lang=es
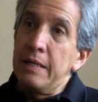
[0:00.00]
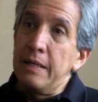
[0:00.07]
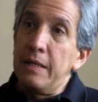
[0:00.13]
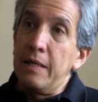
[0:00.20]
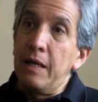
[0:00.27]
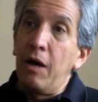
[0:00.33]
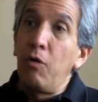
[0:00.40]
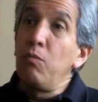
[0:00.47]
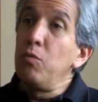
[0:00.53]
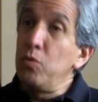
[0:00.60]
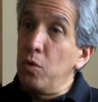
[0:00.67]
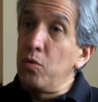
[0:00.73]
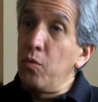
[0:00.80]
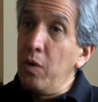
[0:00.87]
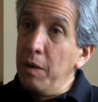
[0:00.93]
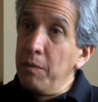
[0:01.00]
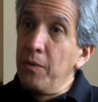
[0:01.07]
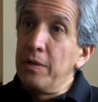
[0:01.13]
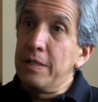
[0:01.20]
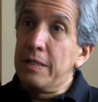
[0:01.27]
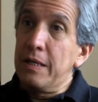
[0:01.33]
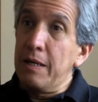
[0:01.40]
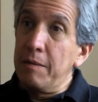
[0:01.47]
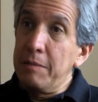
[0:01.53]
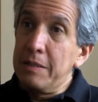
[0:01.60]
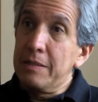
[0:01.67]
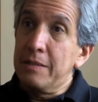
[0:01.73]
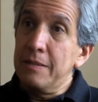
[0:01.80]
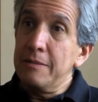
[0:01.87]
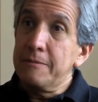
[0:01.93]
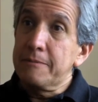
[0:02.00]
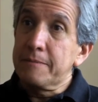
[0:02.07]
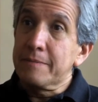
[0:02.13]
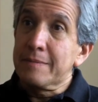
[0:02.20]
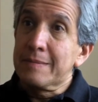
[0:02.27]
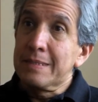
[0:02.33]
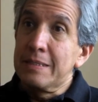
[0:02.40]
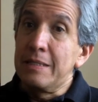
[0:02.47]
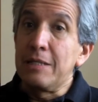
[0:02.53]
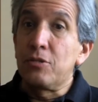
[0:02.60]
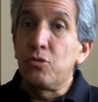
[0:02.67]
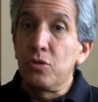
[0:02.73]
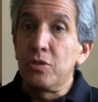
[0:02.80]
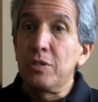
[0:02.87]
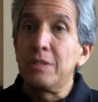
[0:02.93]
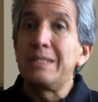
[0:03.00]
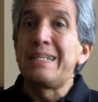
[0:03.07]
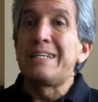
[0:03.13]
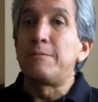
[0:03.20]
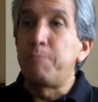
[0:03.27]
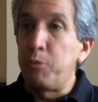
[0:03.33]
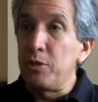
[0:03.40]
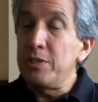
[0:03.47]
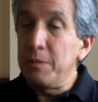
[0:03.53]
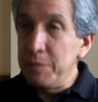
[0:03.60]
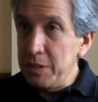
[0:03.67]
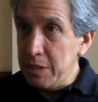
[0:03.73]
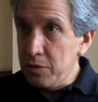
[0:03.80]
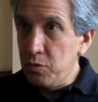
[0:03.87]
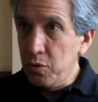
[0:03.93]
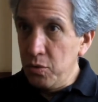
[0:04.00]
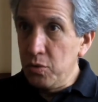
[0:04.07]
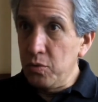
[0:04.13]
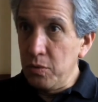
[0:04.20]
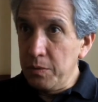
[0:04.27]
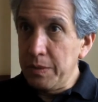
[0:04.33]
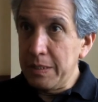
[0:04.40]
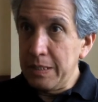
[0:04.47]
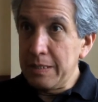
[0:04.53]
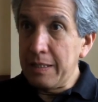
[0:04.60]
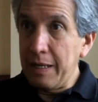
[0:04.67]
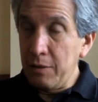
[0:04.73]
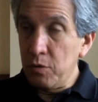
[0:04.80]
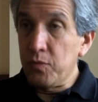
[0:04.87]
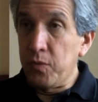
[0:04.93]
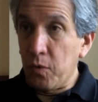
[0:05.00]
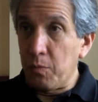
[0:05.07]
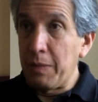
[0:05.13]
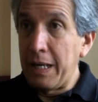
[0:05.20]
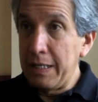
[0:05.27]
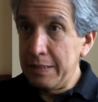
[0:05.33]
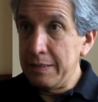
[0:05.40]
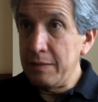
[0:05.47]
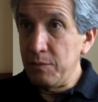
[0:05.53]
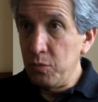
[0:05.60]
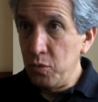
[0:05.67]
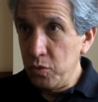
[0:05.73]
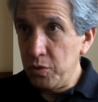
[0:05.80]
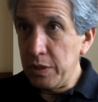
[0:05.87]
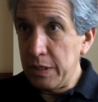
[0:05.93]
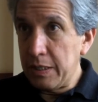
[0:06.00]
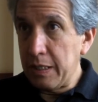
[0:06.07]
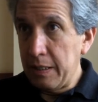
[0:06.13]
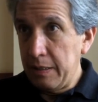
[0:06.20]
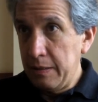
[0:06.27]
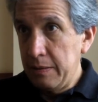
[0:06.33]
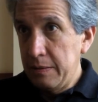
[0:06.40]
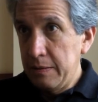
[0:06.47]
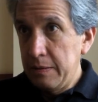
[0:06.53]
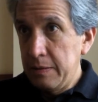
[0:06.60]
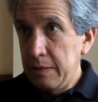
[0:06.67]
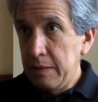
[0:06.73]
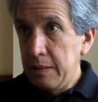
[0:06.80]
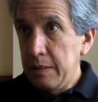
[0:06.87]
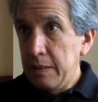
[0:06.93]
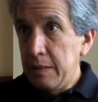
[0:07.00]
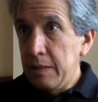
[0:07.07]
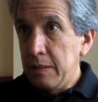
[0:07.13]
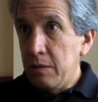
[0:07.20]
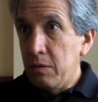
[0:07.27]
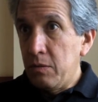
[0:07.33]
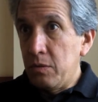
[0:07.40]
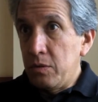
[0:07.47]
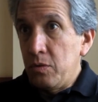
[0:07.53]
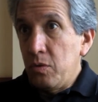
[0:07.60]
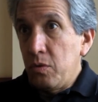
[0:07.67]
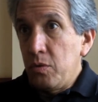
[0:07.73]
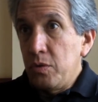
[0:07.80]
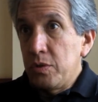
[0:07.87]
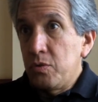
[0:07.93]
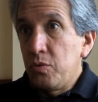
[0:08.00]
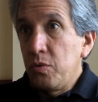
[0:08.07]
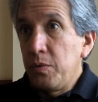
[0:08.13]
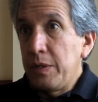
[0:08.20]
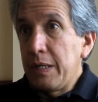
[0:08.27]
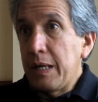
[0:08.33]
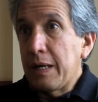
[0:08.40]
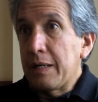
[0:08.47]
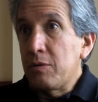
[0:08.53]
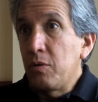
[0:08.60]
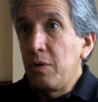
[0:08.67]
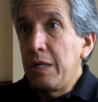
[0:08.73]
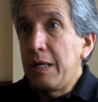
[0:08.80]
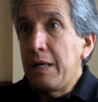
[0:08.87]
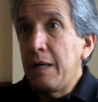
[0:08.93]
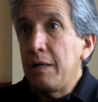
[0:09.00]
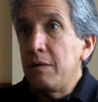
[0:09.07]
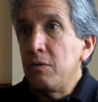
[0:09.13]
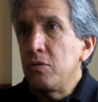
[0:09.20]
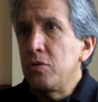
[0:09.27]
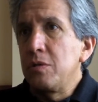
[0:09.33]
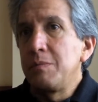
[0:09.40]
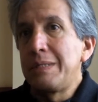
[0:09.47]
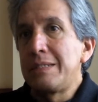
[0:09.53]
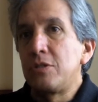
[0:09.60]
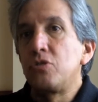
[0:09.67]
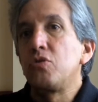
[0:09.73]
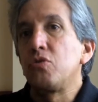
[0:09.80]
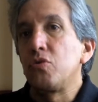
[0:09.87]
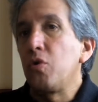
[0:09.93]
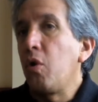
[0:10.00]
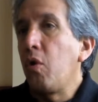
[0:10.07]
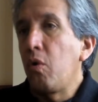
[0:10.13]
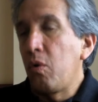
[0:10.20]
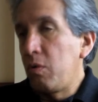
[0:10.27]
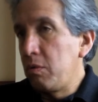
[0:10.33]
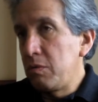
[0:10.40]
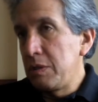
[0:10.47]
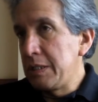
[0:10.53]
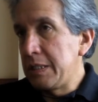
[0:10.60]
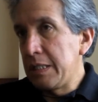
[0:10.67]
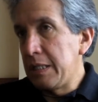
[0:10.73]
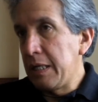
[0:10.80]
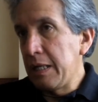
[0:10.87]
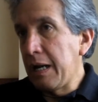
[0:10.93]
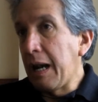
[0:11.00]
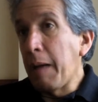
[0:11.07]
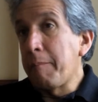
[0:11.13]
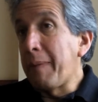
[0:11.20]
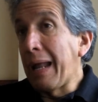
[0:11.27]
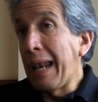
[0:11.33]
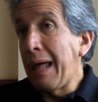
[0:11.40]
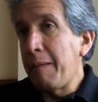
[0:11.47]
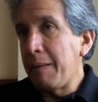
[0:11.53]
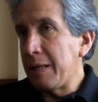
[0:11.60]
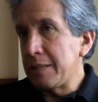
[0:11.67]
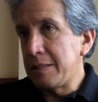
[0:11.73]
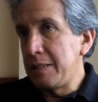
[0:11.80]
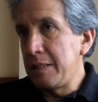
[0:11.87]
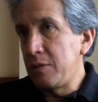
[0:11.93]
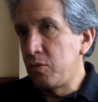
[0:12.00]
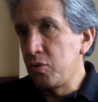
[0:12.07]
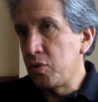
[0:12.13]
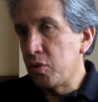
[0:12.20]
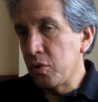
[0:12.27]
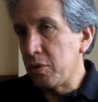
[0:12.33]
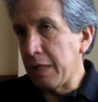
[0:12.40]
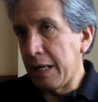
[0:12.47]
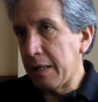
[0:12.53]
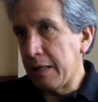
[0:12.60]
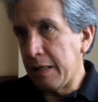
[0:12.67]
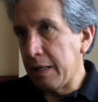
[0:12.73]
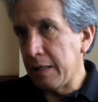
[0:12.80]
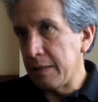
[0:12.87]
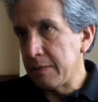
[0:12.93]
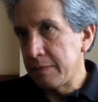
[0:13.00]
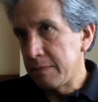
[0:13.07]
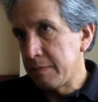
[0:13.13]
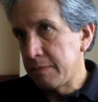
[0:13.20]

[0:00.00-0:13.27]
eh, a un mundo nuevo literalmente, y esto es después de mis estudios universitarios formales en música. Cuando yo estuve en la católica no se mencionó ni siquiera la palabra sicus o tarca,